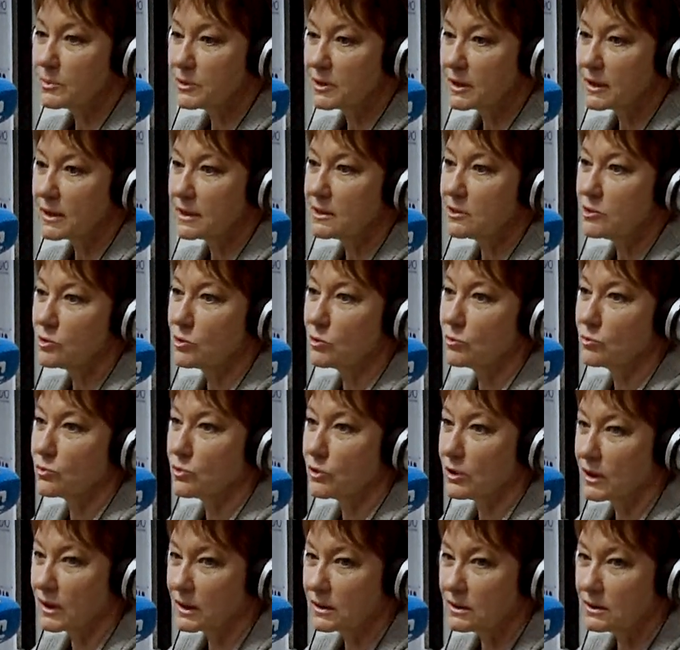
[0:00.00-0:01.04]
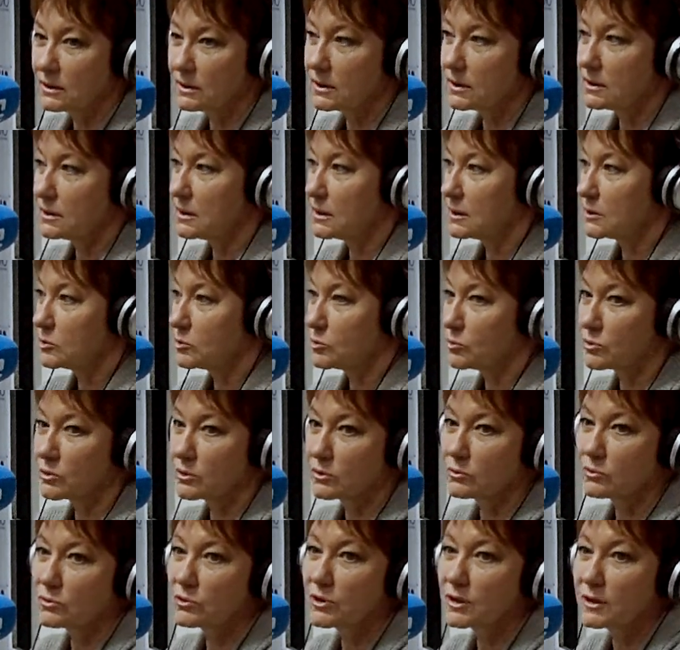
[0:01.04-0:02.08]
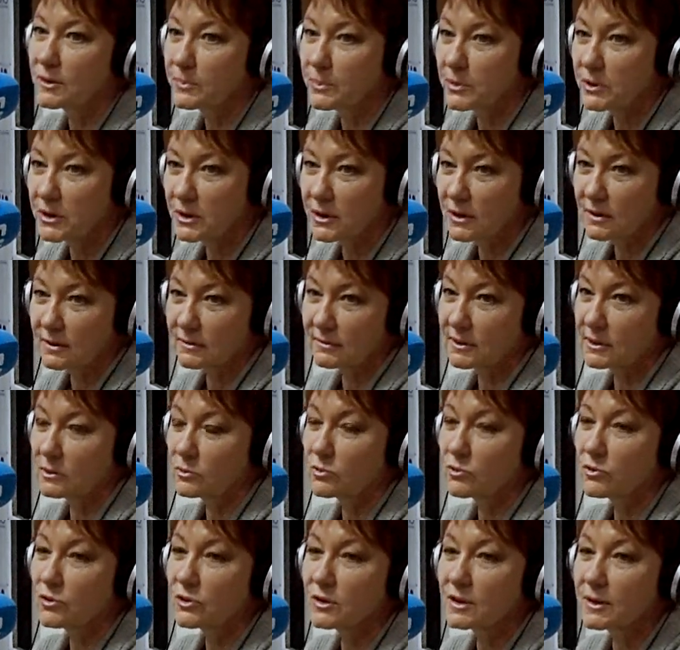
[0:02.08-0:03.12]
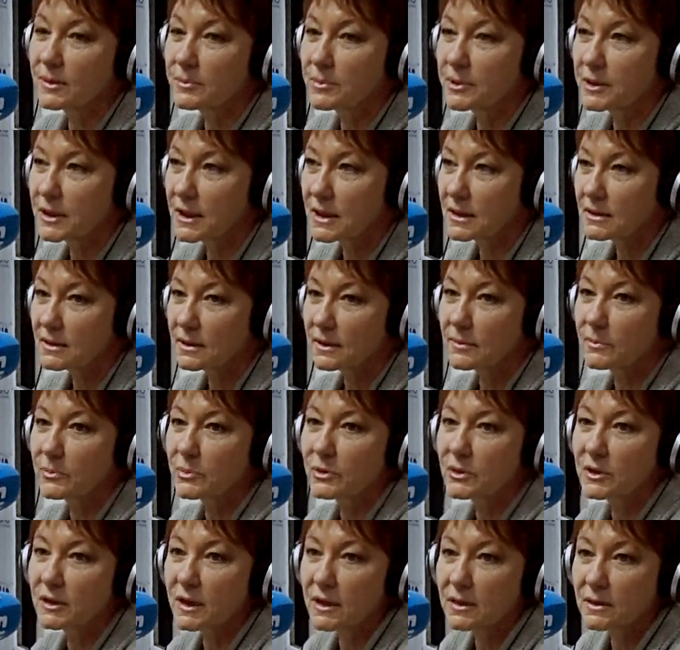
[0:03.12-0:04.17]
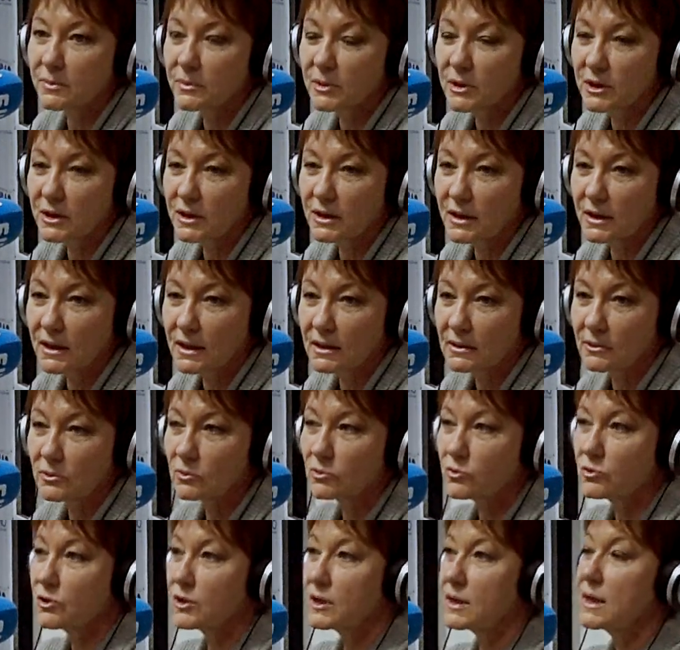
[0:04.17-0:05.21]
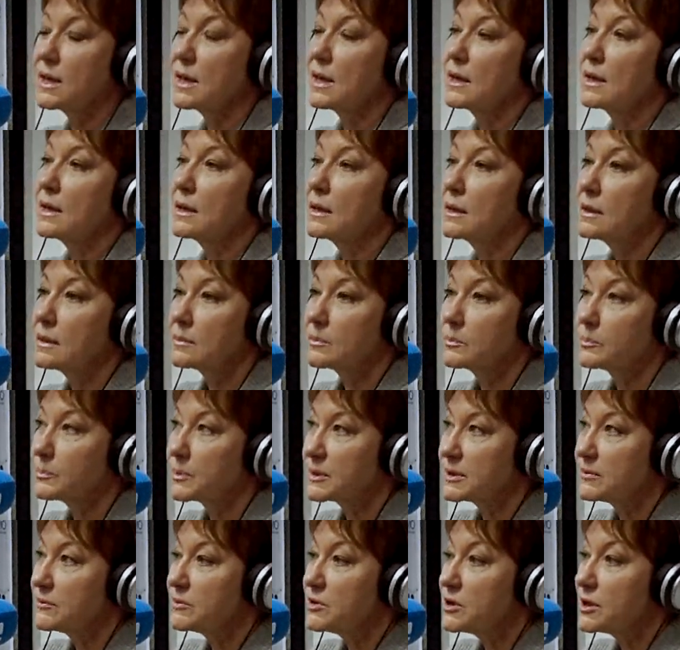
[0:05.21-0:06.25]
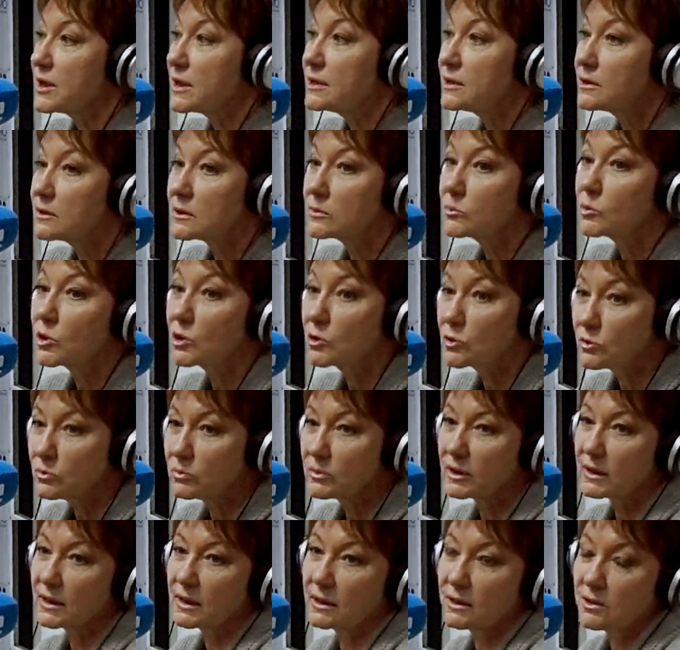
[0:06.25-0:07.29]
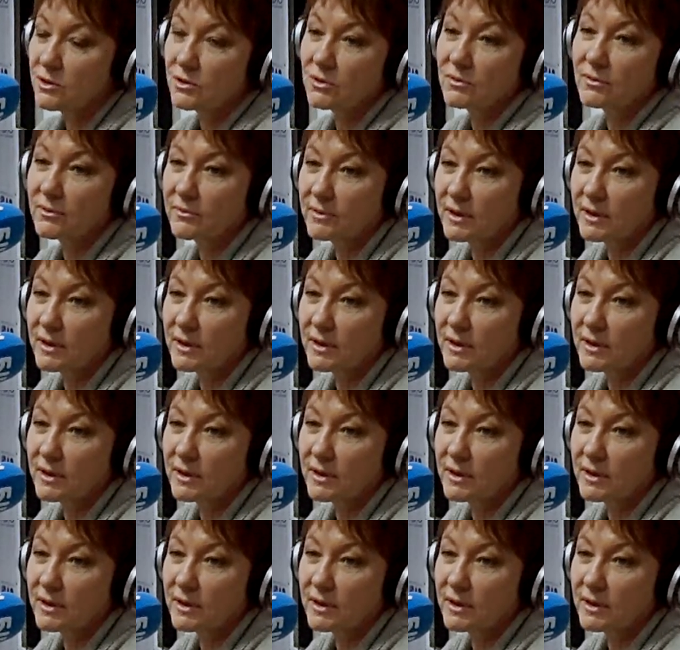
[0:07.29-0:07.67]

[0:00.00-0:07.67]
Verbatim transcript: бесконечно нужно ходить на редактуры, нужно репетировать, Конечно, нужно собираться работа. и писать материал, нужно посвящать этому огромное количество